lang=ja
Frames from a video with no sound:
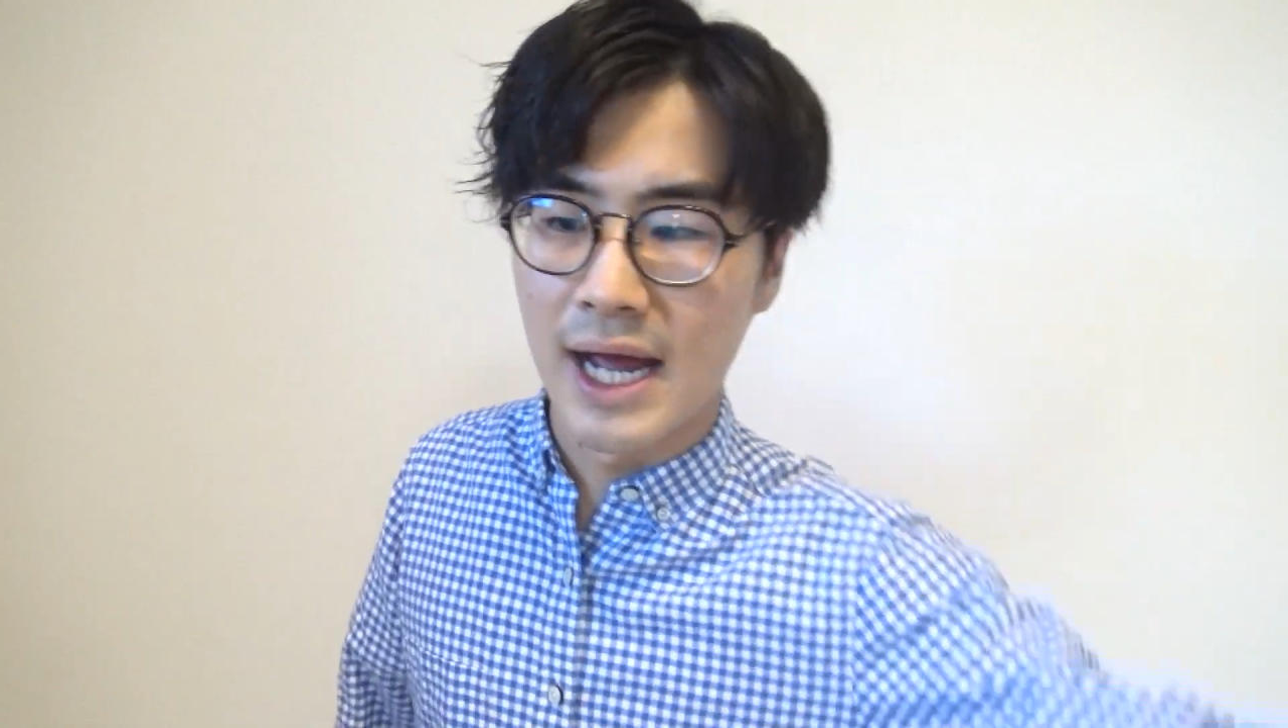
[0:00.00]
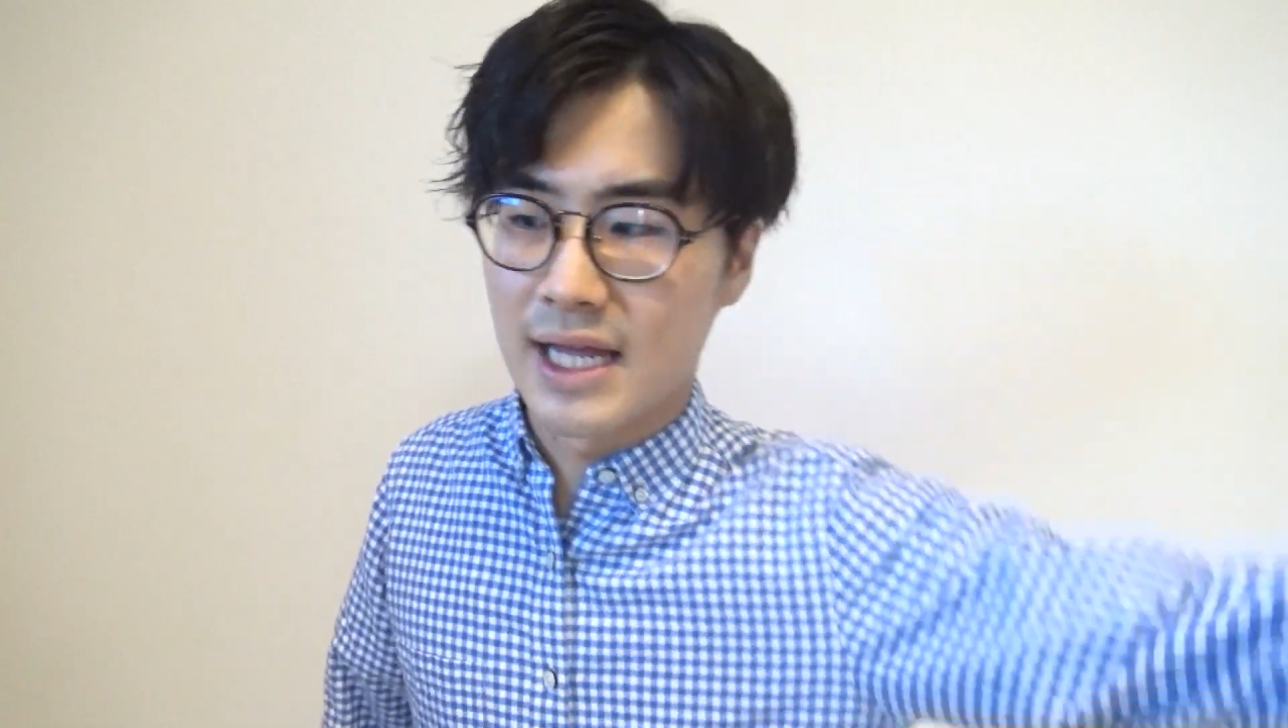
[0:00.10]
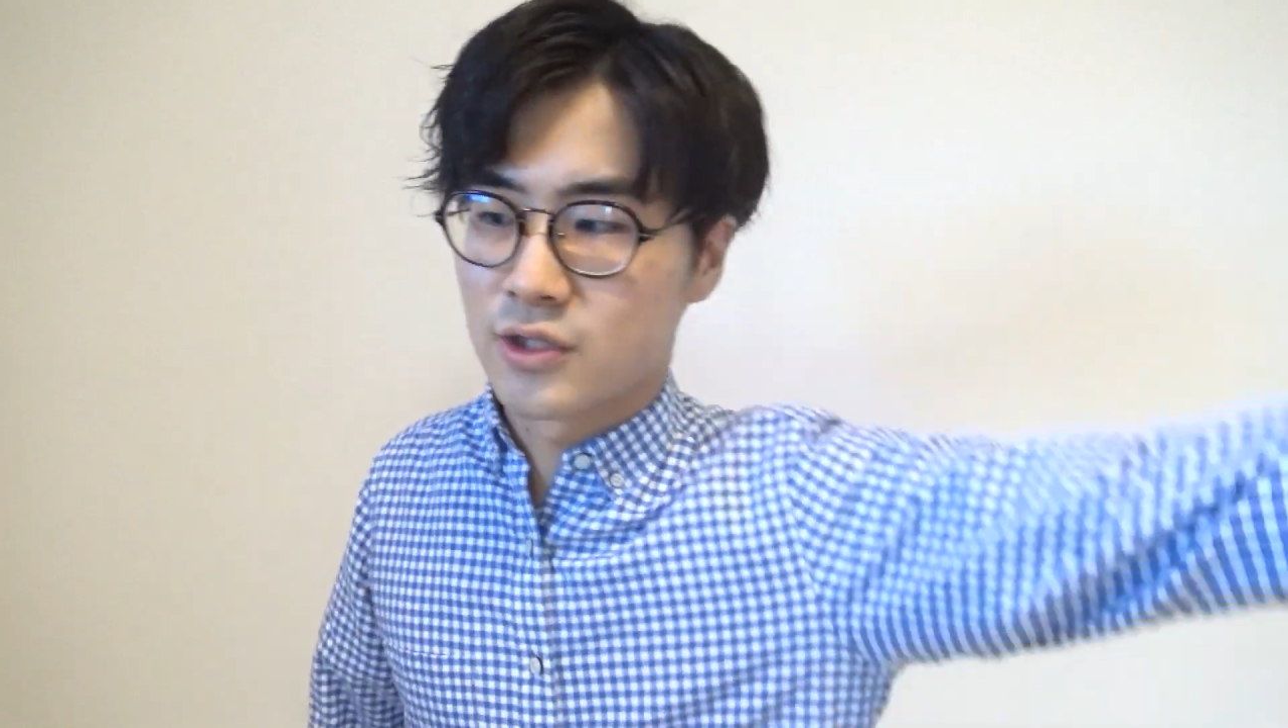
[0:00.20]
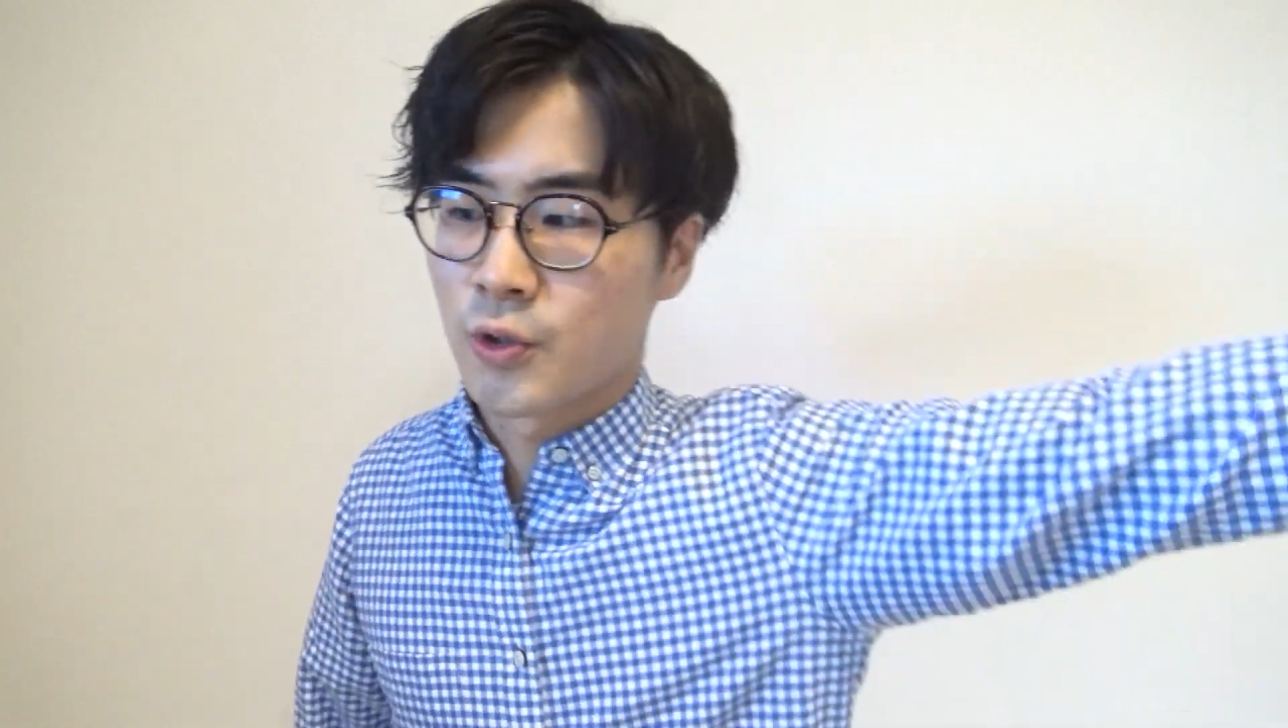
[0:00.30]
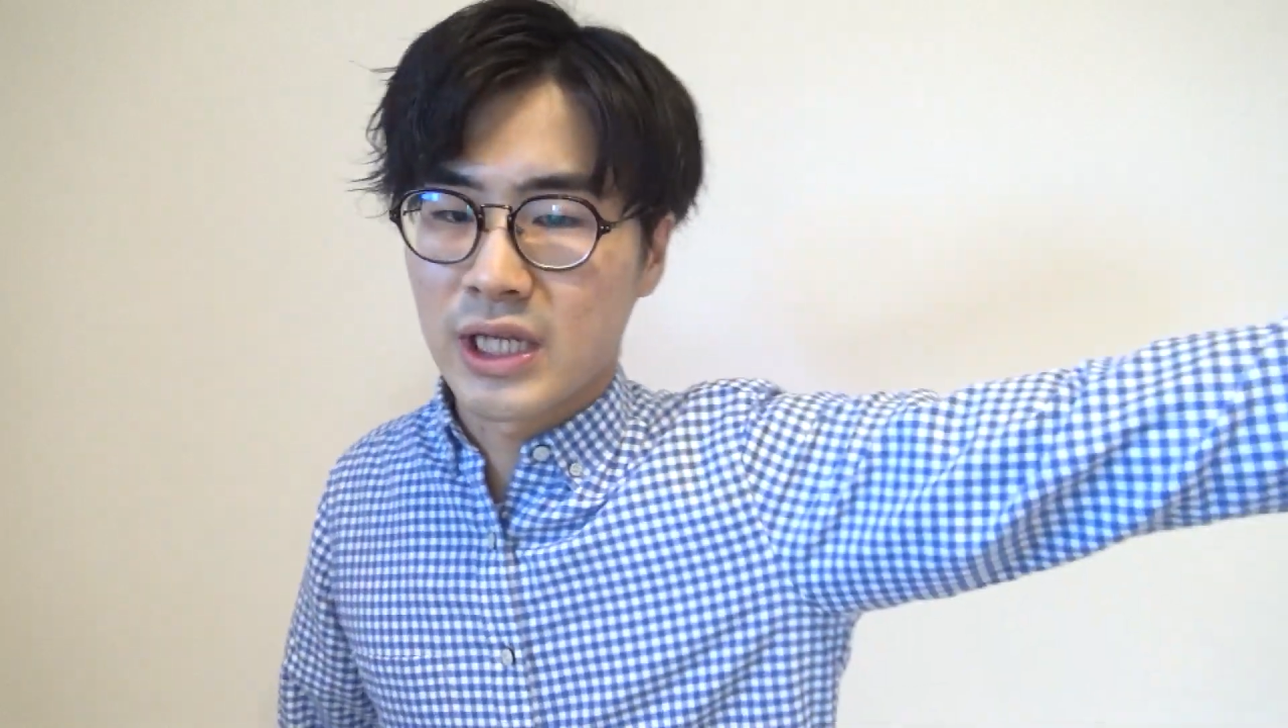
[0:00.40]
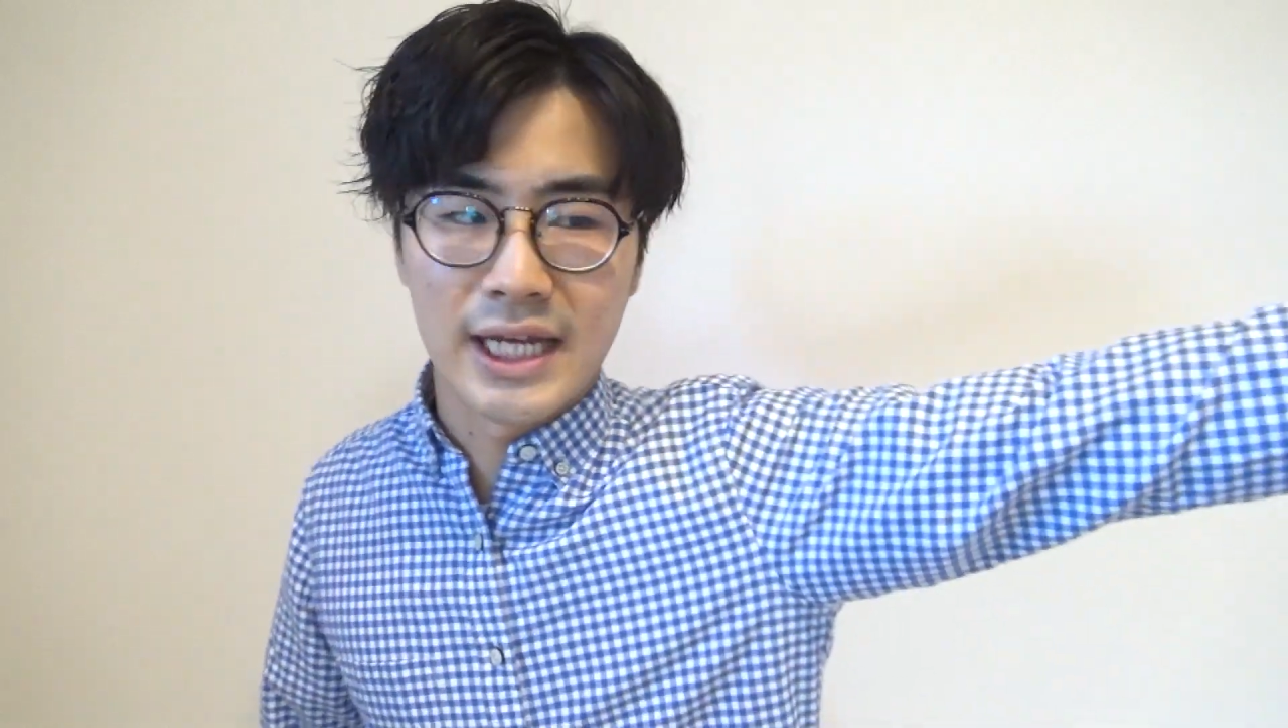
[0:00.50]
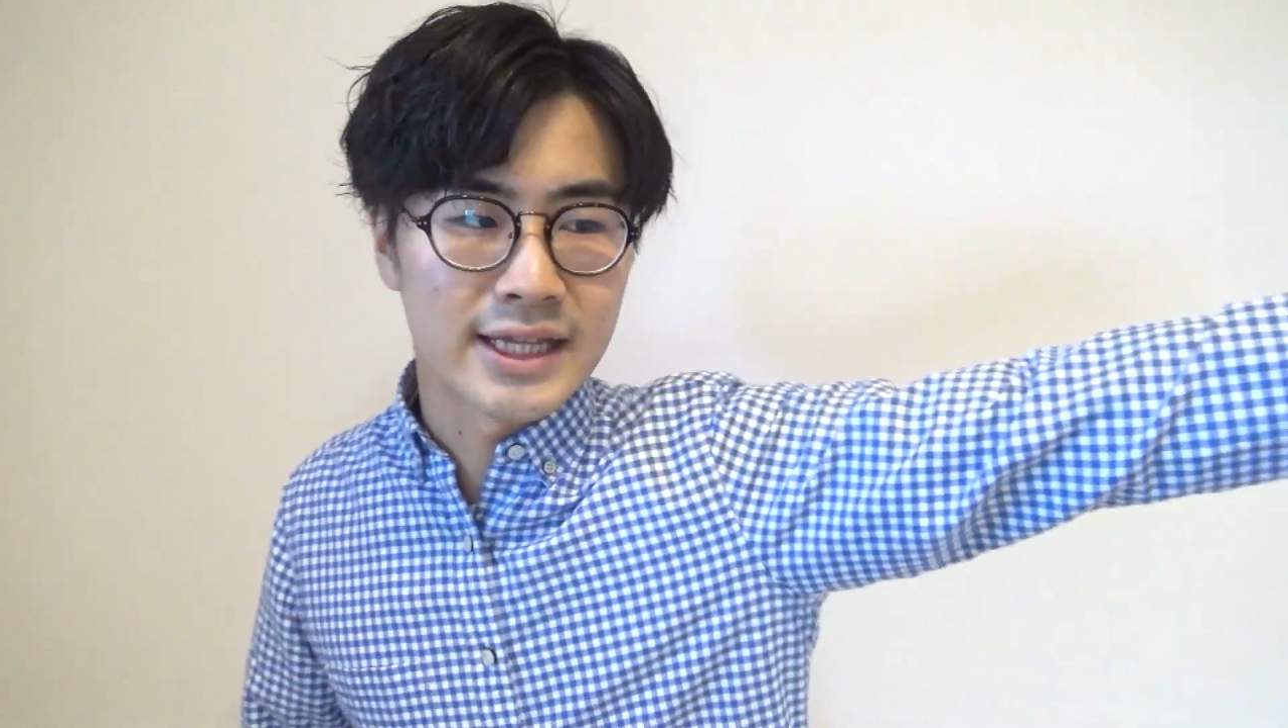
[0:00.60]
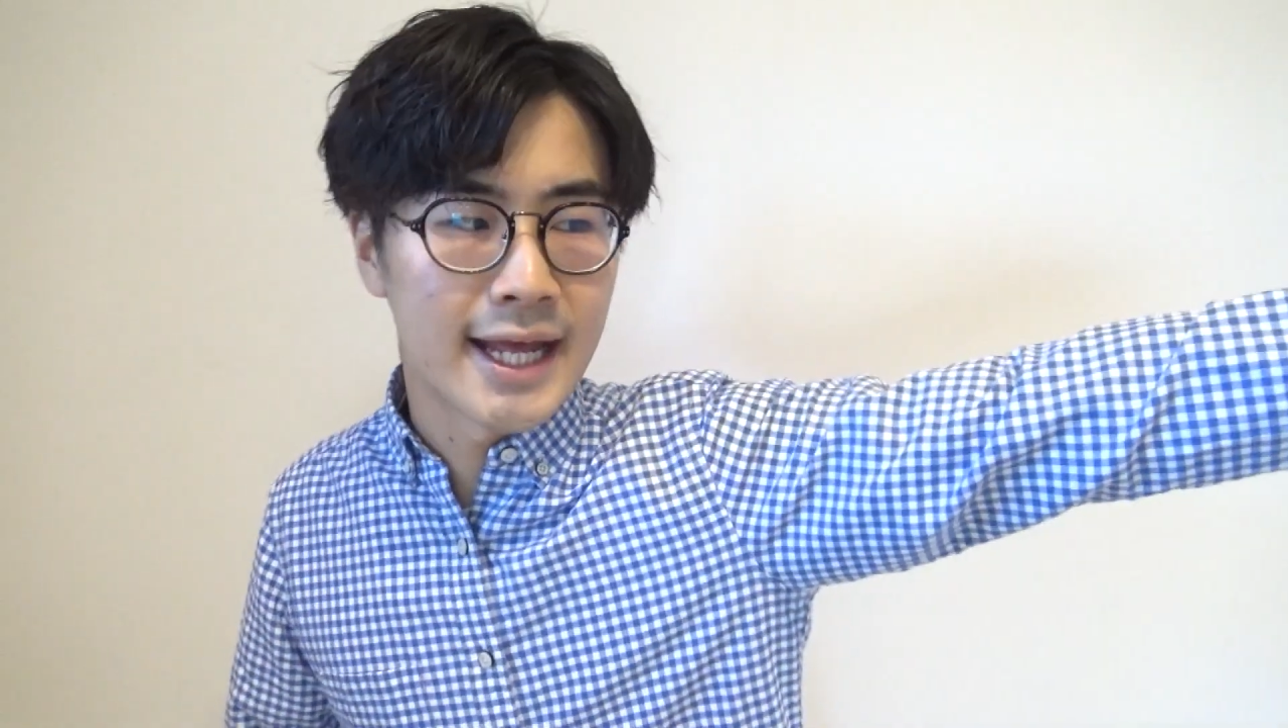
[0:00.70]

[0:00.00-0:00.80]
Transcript: はい、雑巾やっ